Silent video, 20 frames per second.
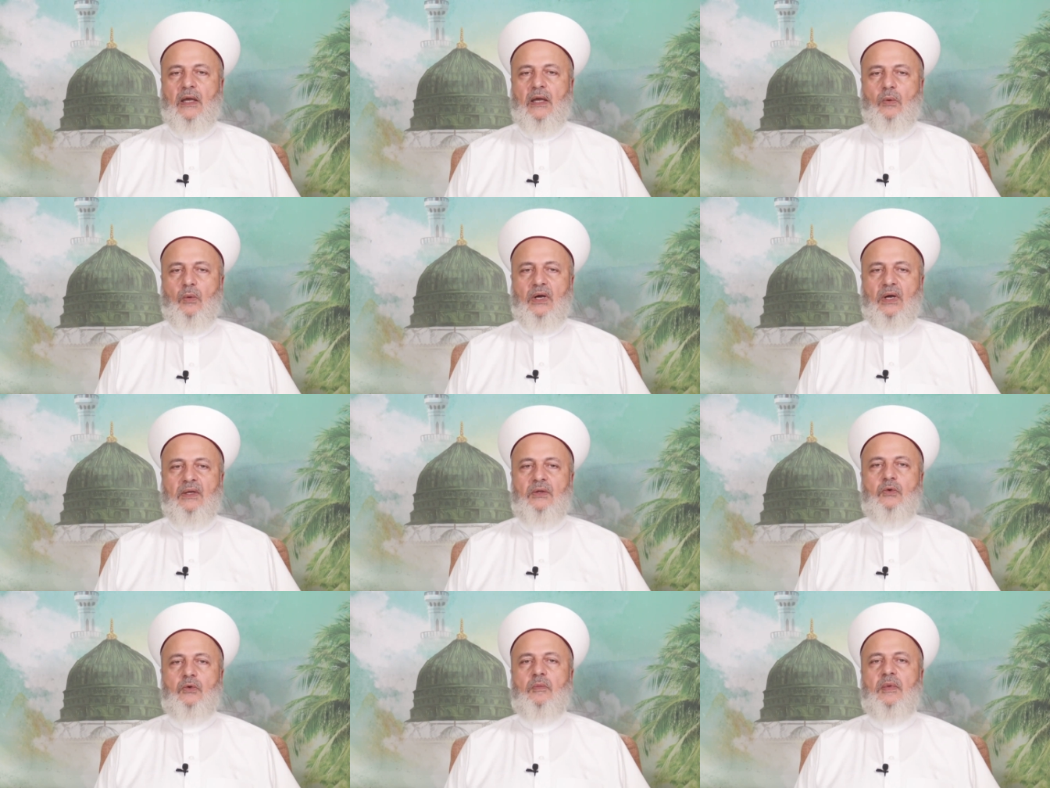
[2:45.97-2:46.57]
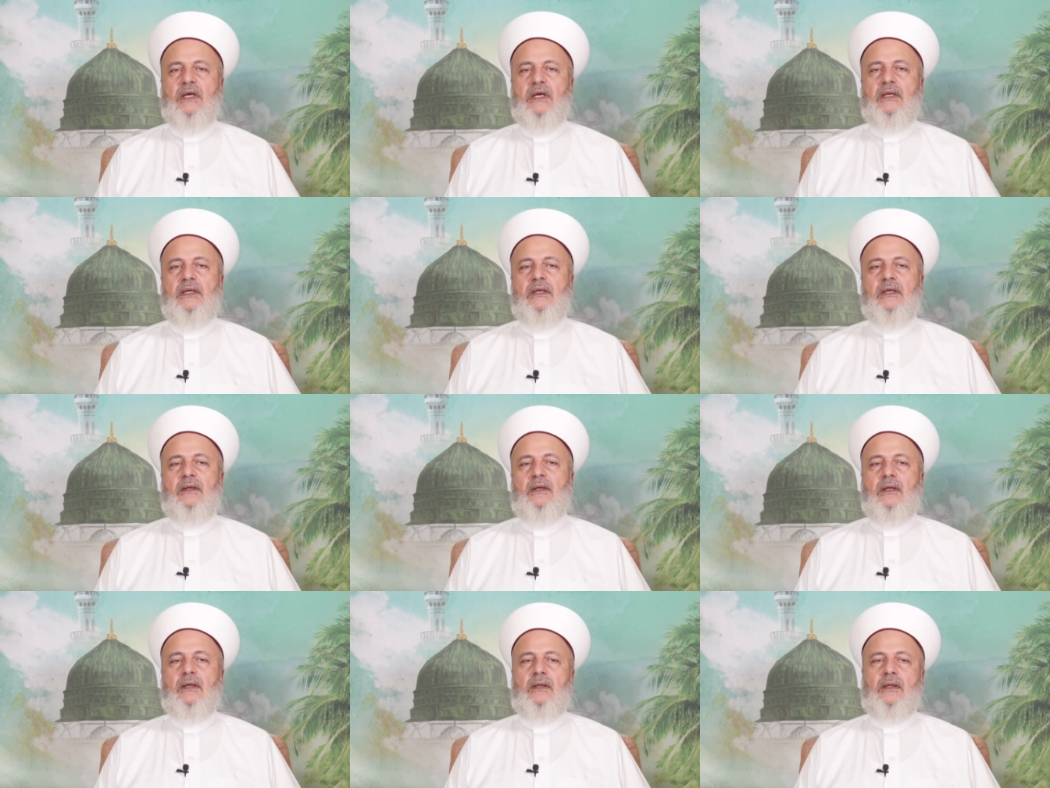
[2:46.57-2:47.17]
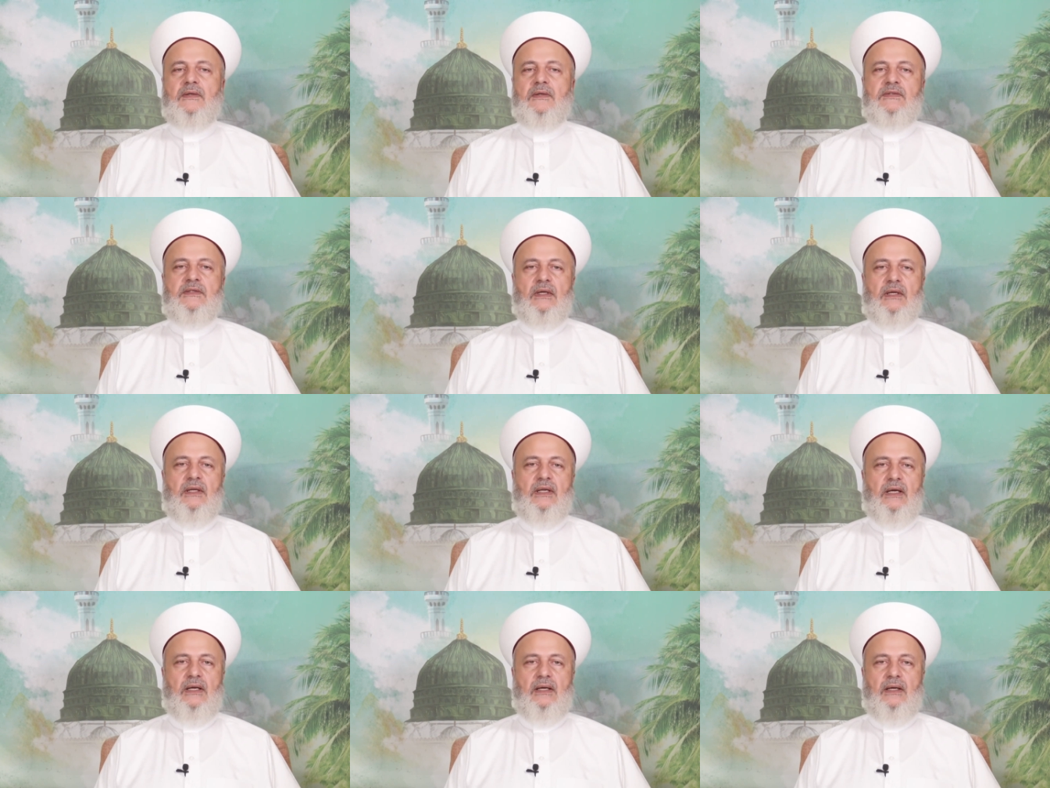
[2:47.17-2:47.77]
وأن يبكر إلى
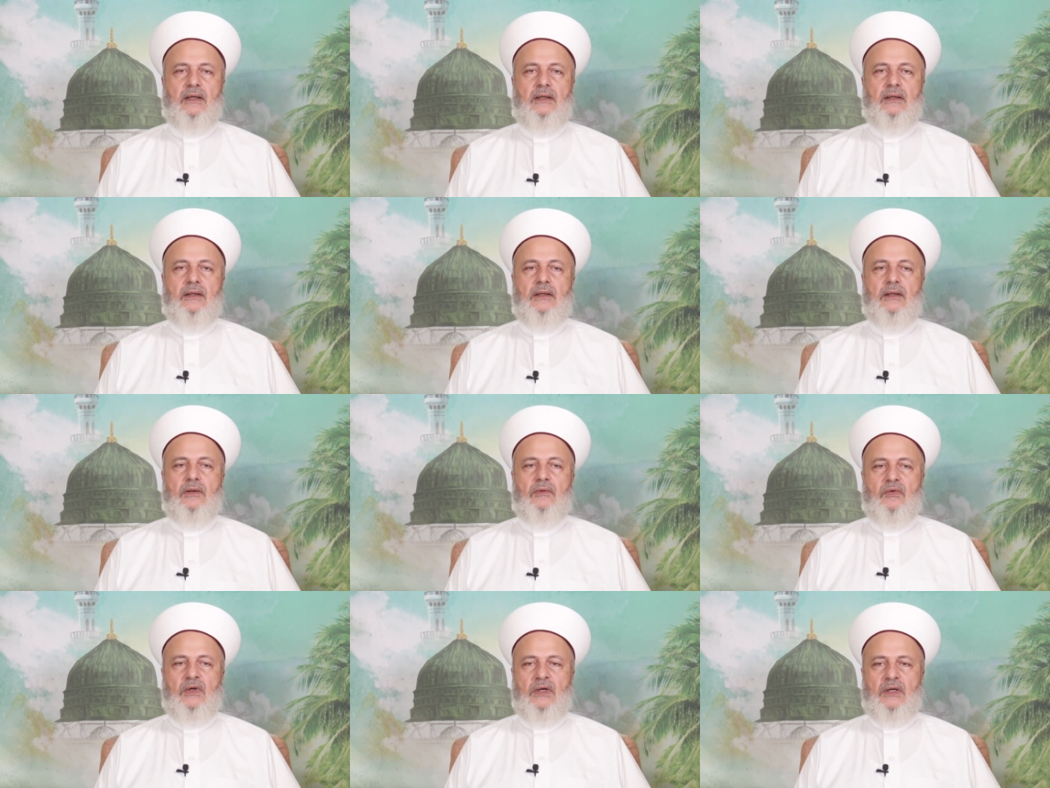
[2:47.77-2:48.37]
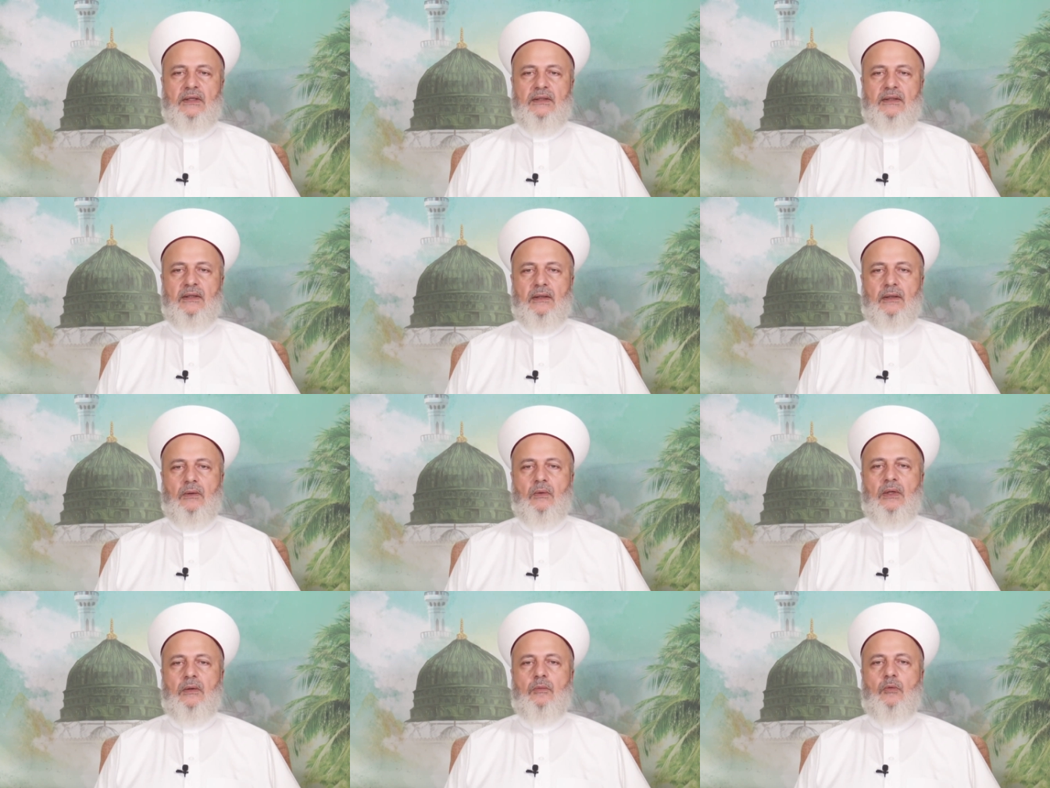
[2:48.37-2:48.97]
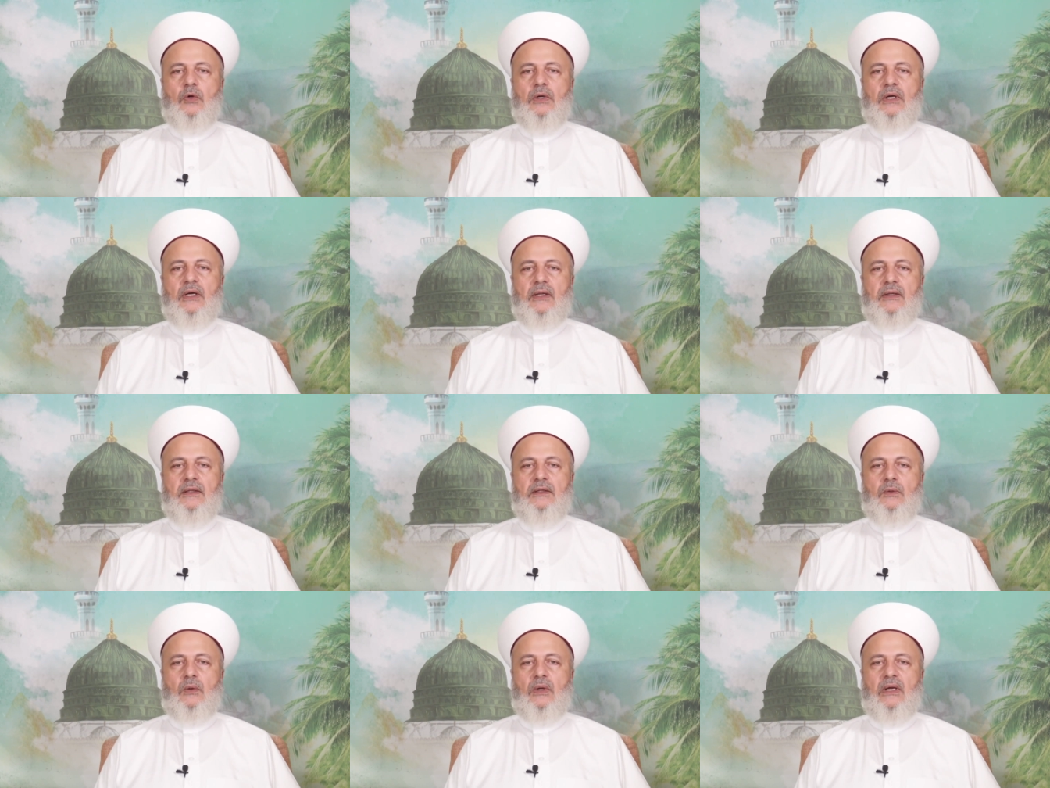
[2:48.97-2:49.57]
الصلاة فقد روى
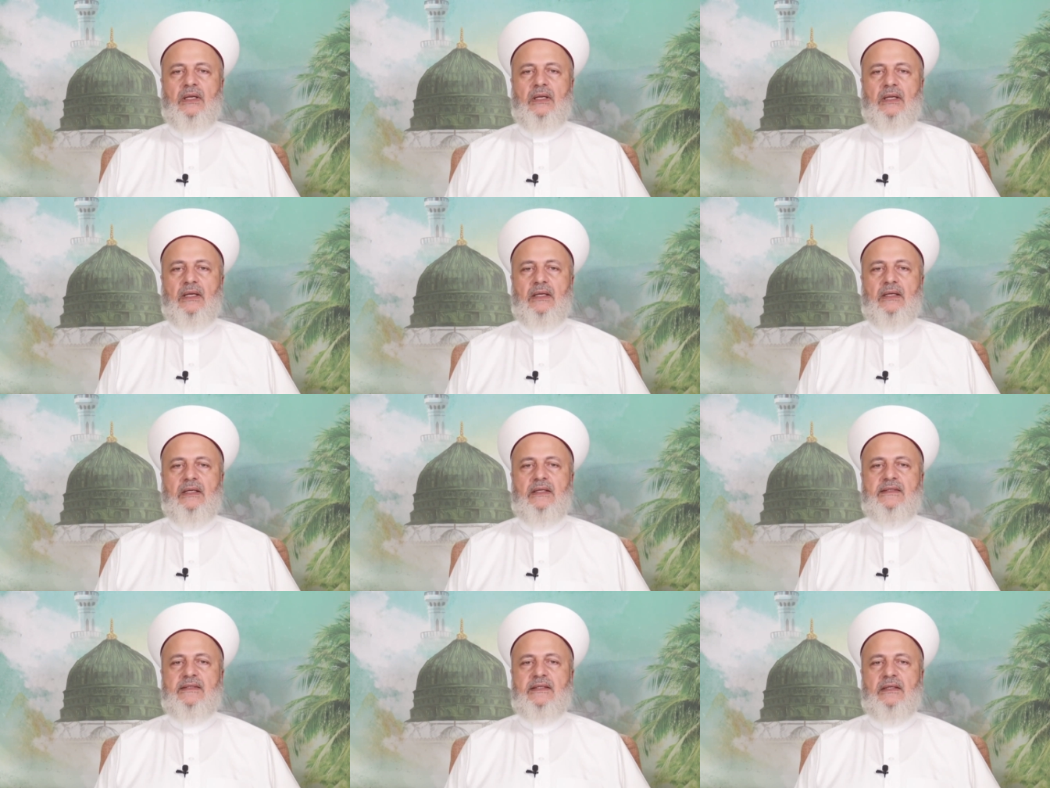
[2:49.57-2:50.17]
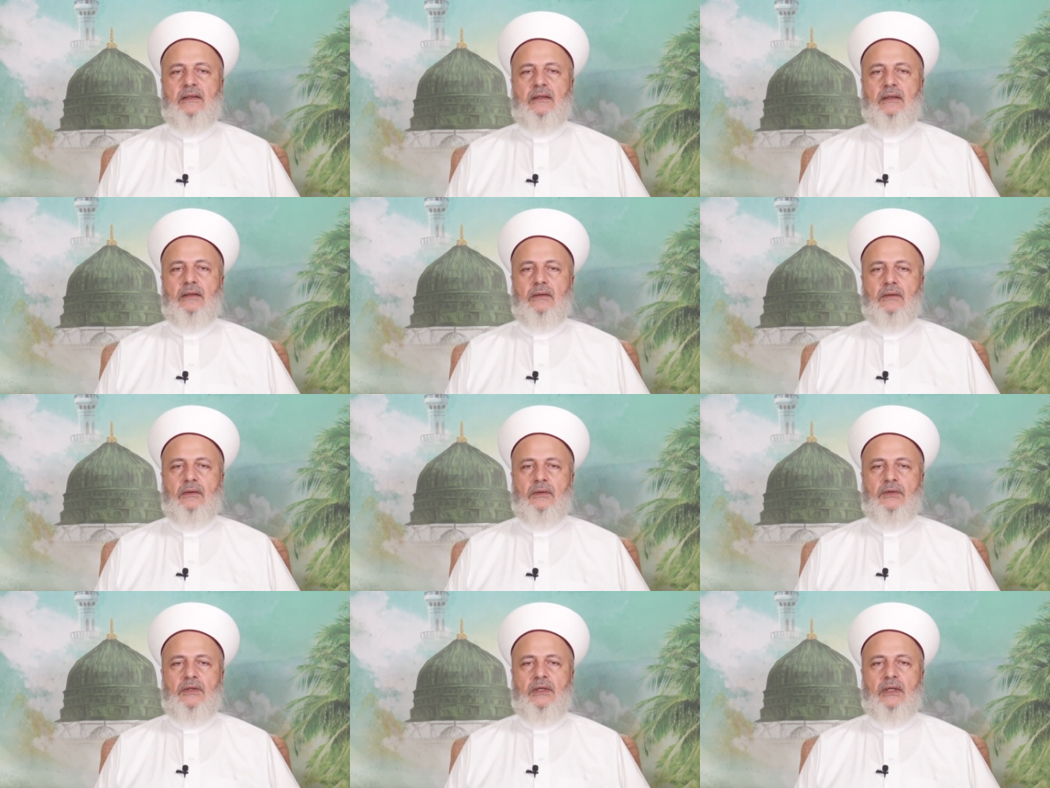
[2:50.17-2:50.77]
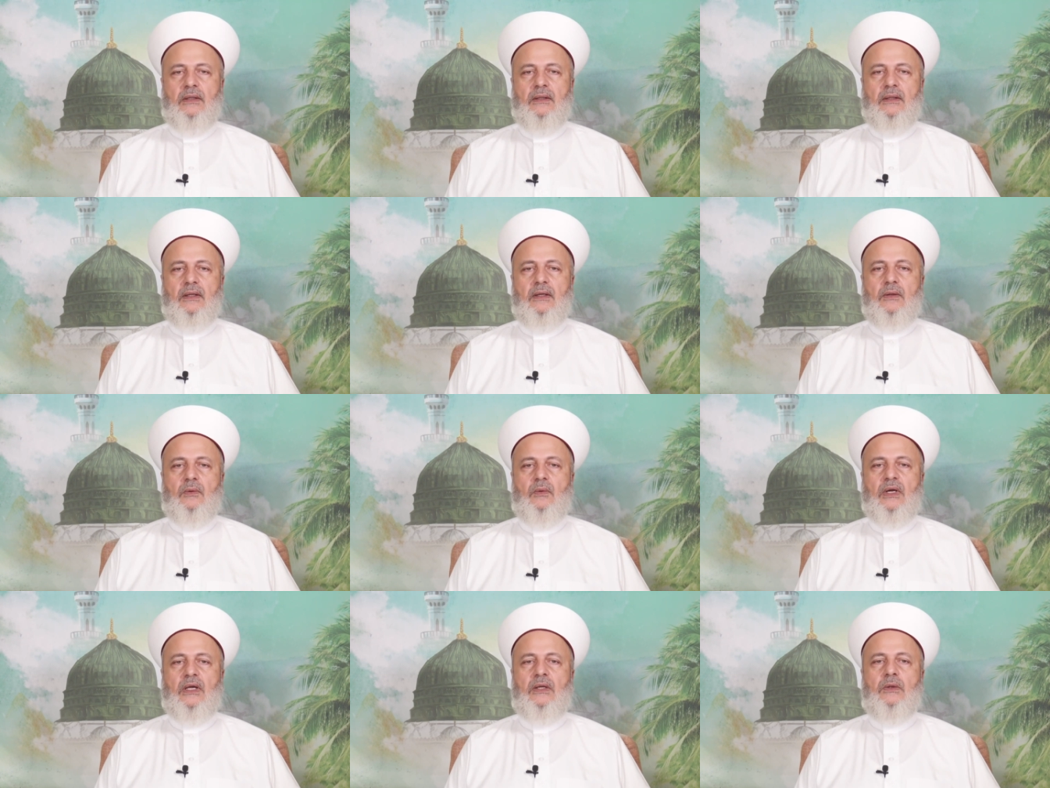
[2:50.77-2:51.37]
البخاري عن أنس رضي
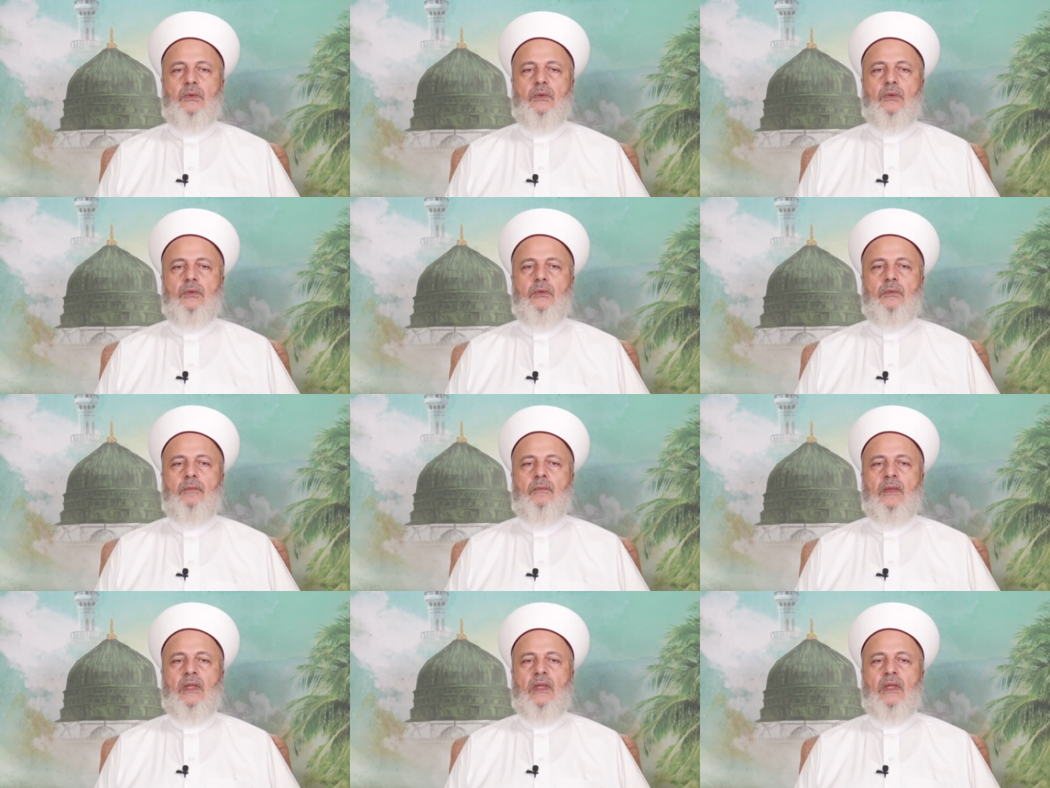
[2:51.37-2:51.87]
الله عنه